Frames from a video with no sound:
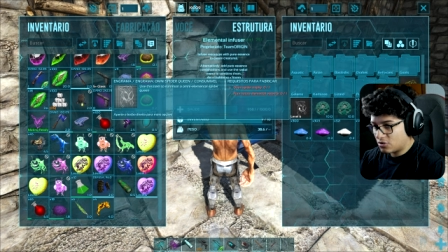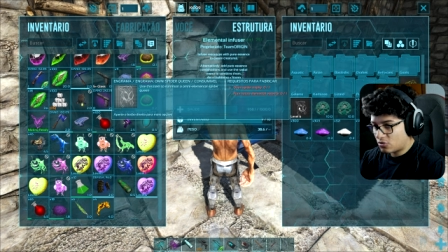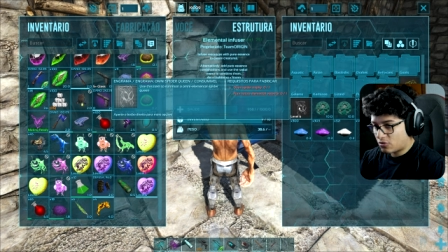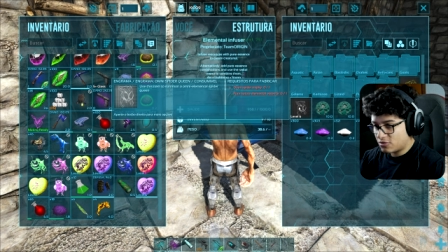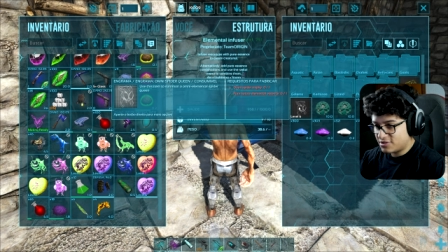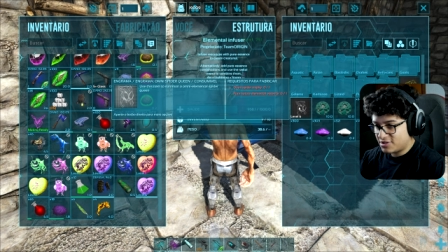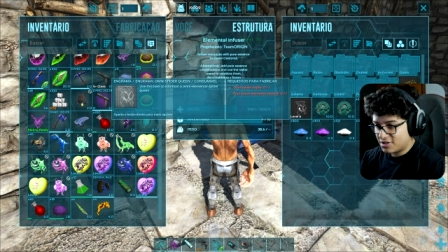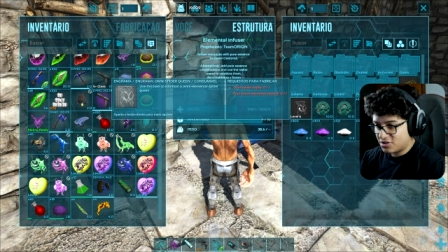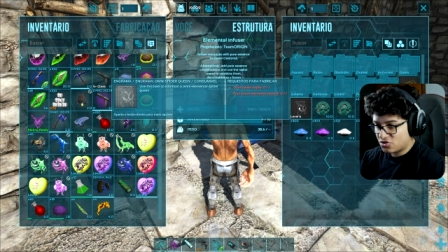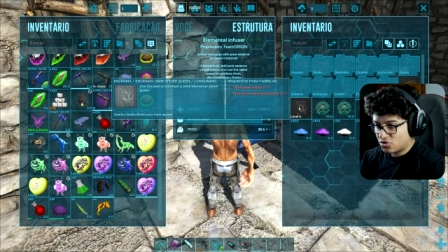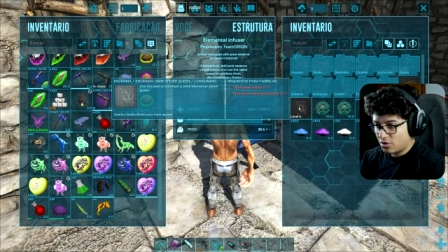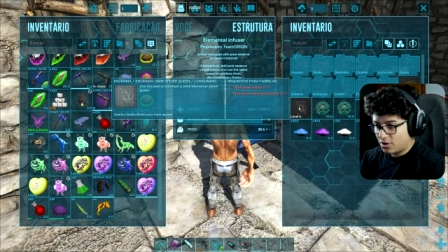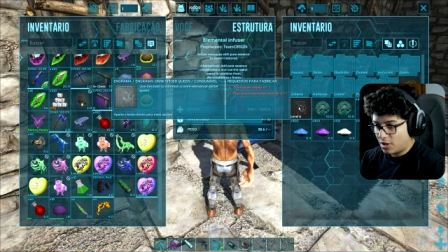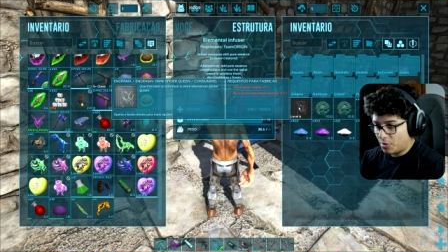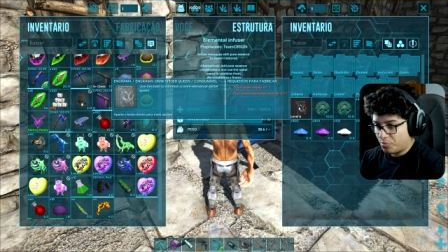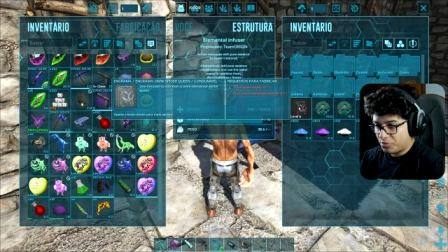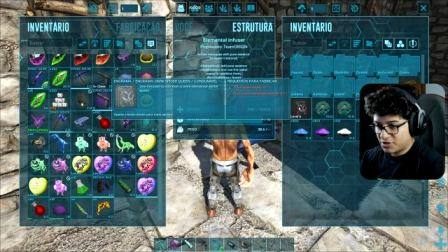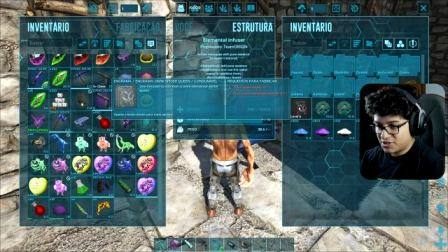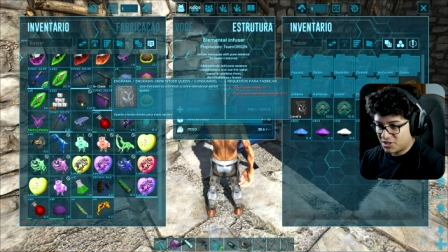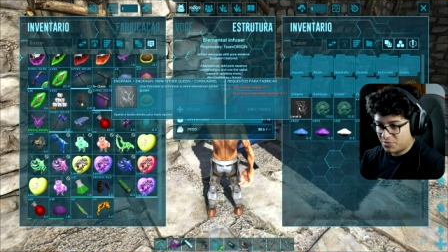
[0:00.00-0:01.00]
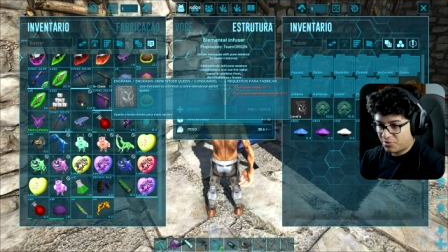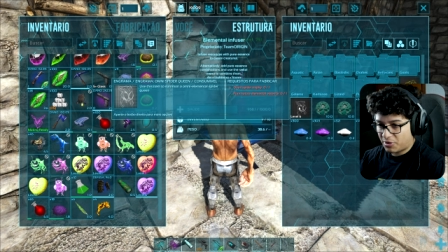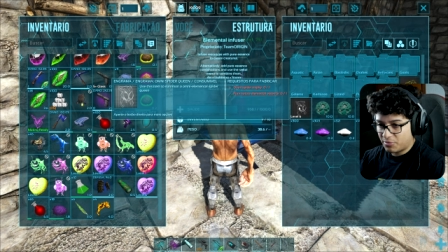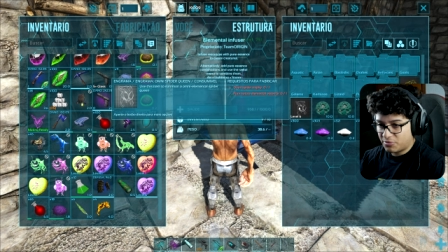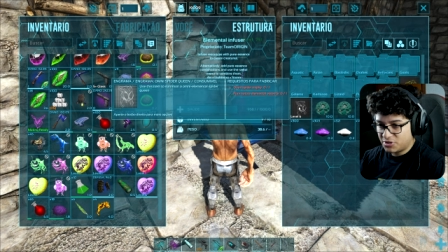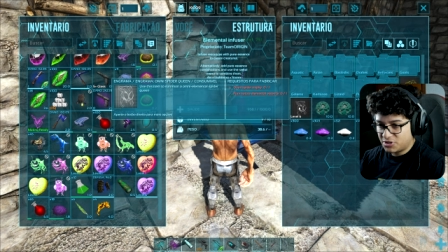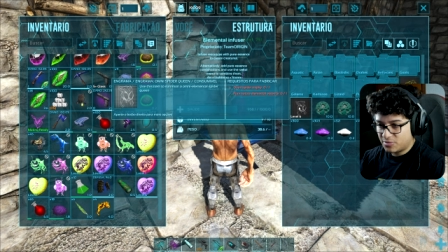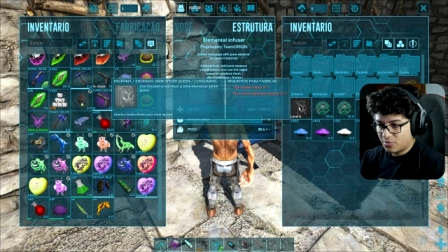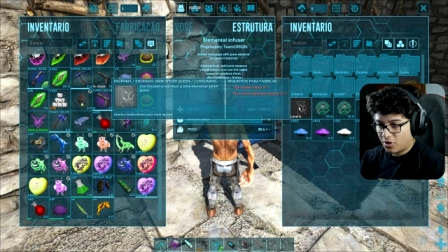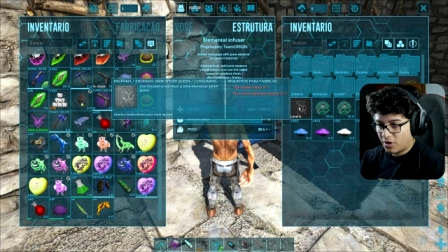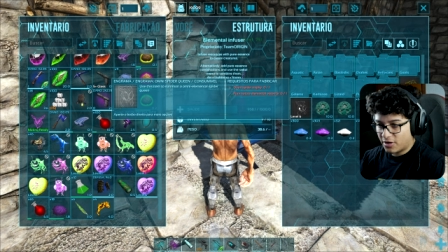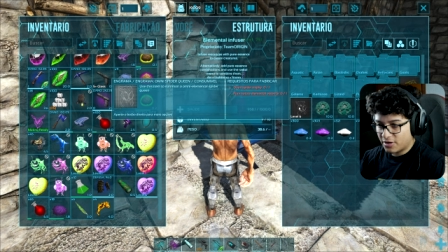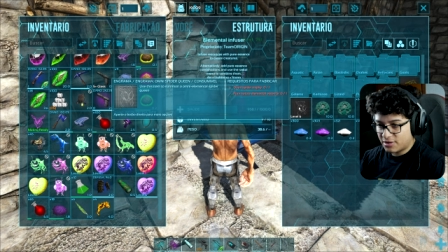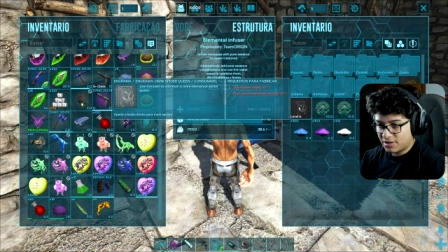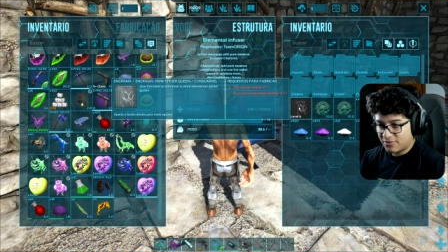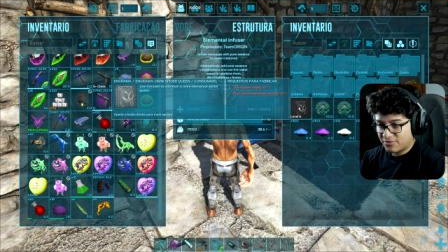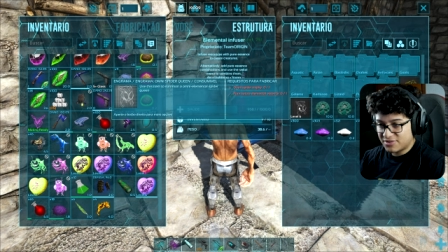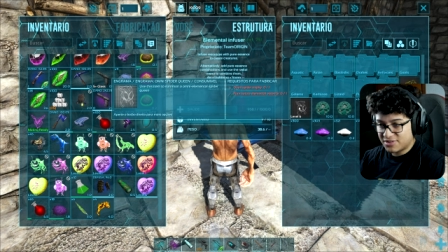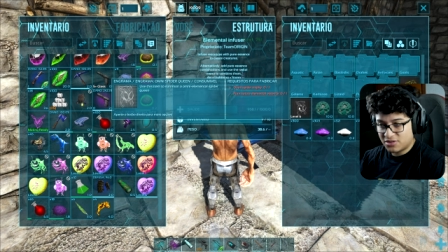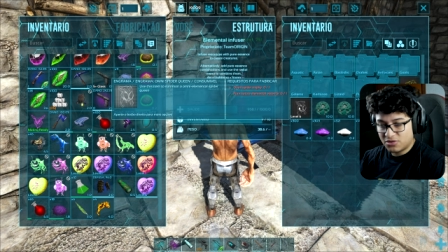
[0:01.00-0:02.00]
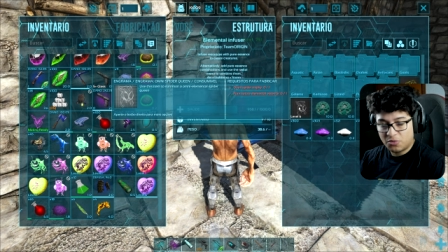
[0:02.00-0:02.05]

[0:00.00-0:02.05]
consiga escolher, por exemplo, a Budmore tava usando